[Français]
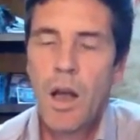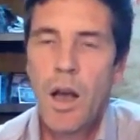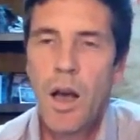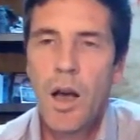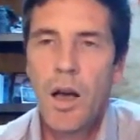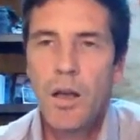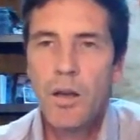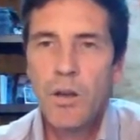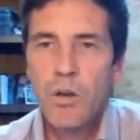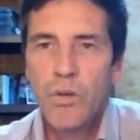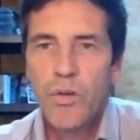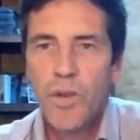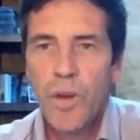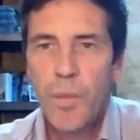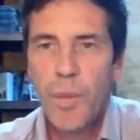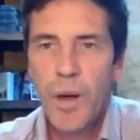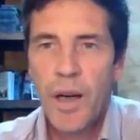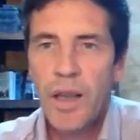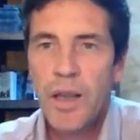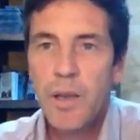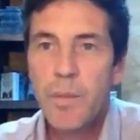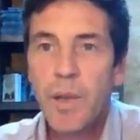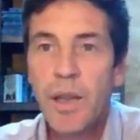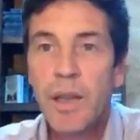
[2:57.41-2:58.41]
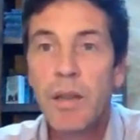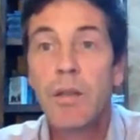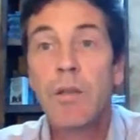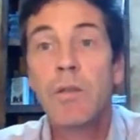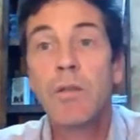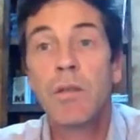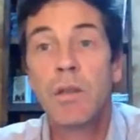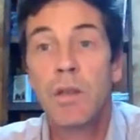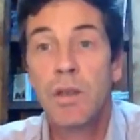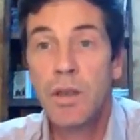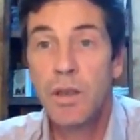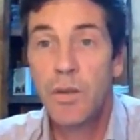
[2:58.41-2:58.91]
Alors on va parler
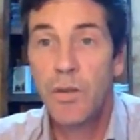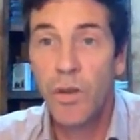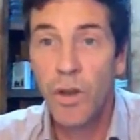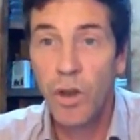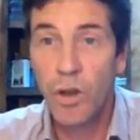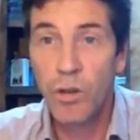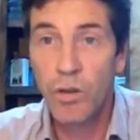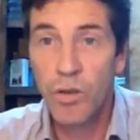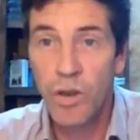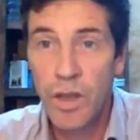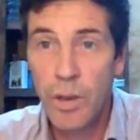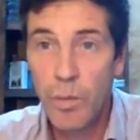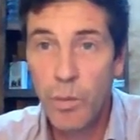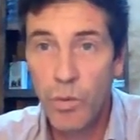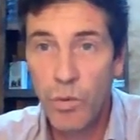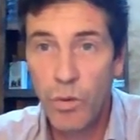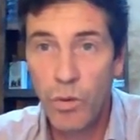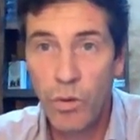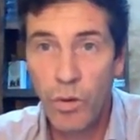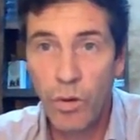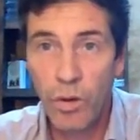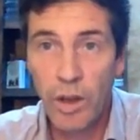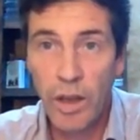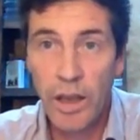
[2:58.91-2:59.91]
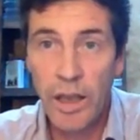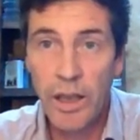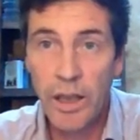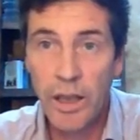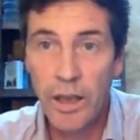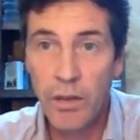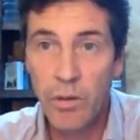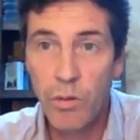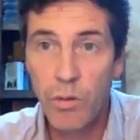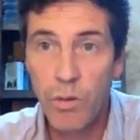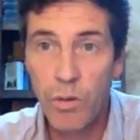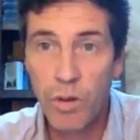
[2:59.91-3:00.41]
maintenant des différents types de
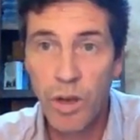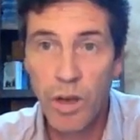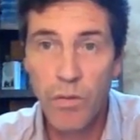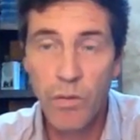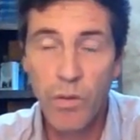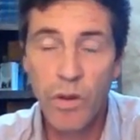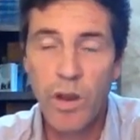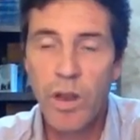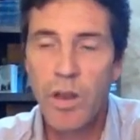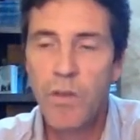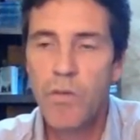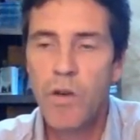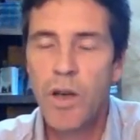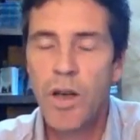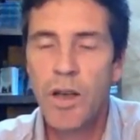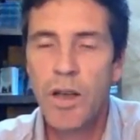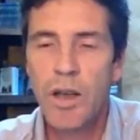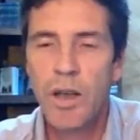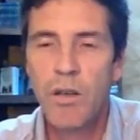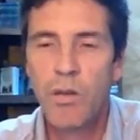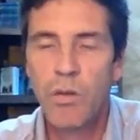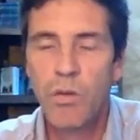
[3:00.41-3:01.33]
réécriture et vous allez voir qu'ils